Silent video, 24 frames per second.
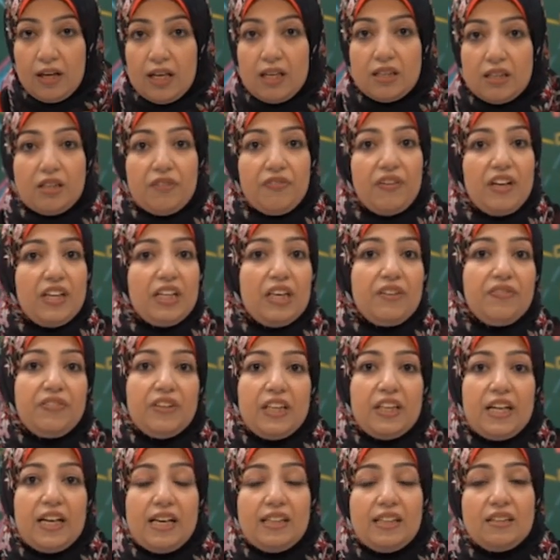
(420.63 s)
اتفقنا في
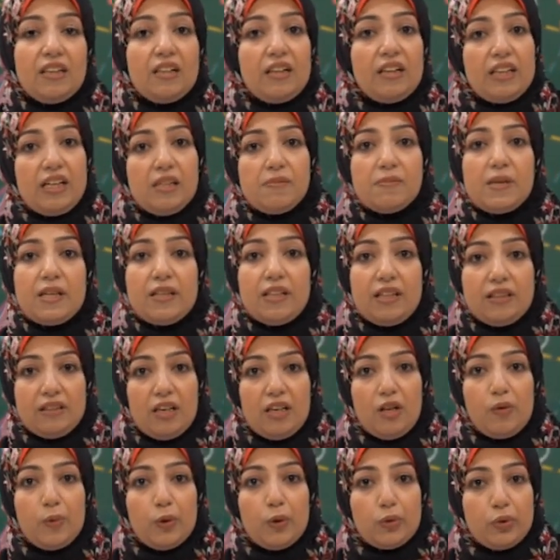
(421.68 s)
النهايه ان القيمه
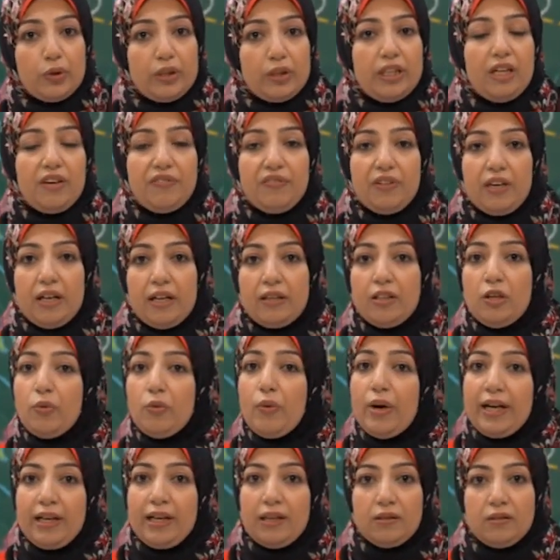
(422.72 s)
ذاتيه وموضوعيه في ان
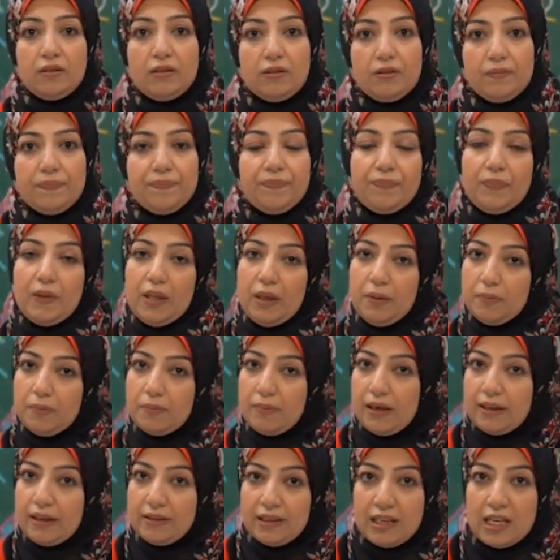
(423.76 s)
واحد
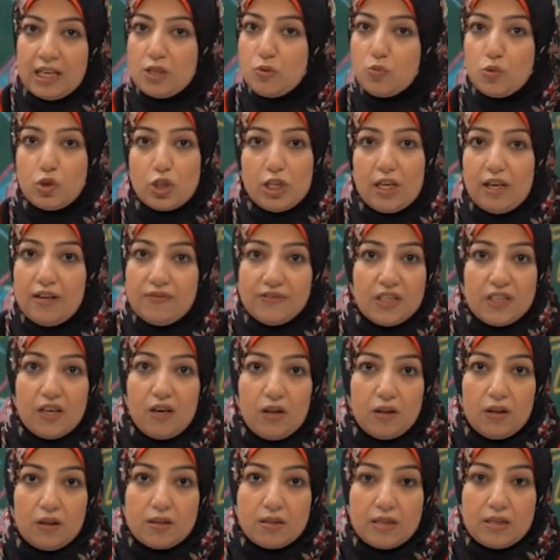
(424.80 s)
ما عندناش مشكله في دي
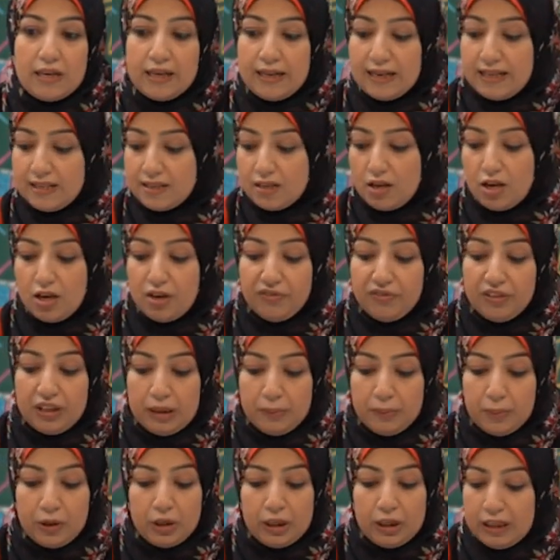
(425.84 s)
خالص انا عايز اعرف
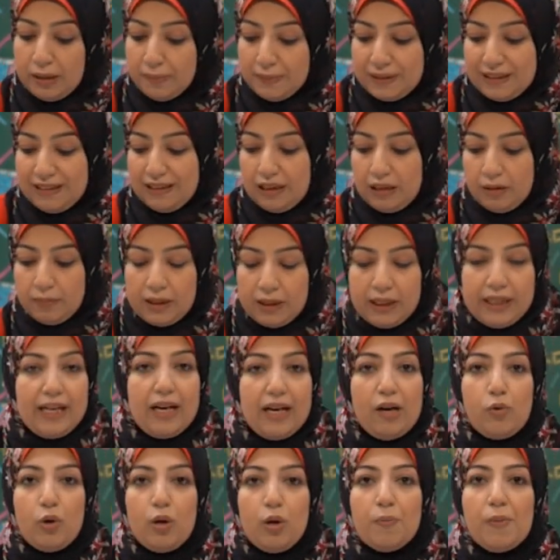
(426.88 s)
العباره هنا بتتكلم عن ايه
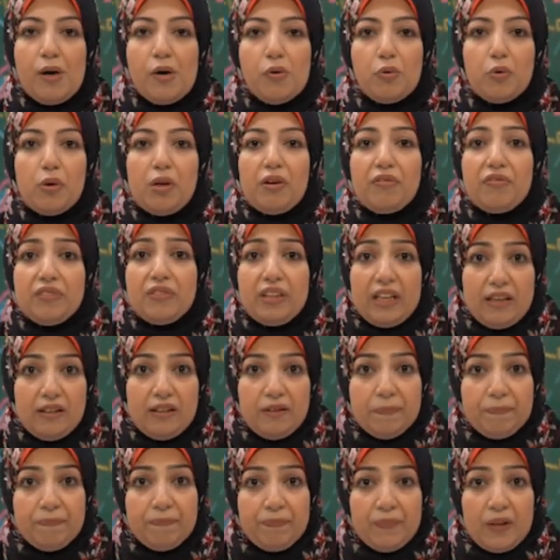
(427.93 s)
او الموقف ده
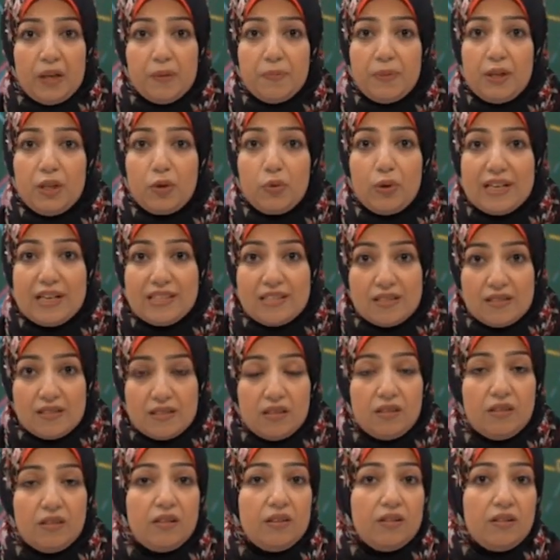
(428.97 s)

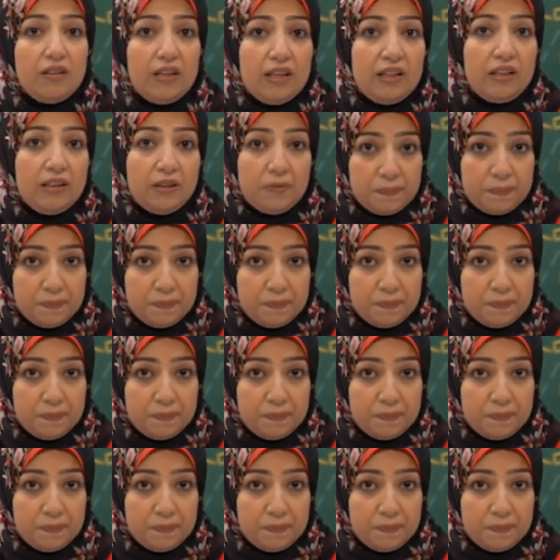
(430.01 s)
بيجسد ايه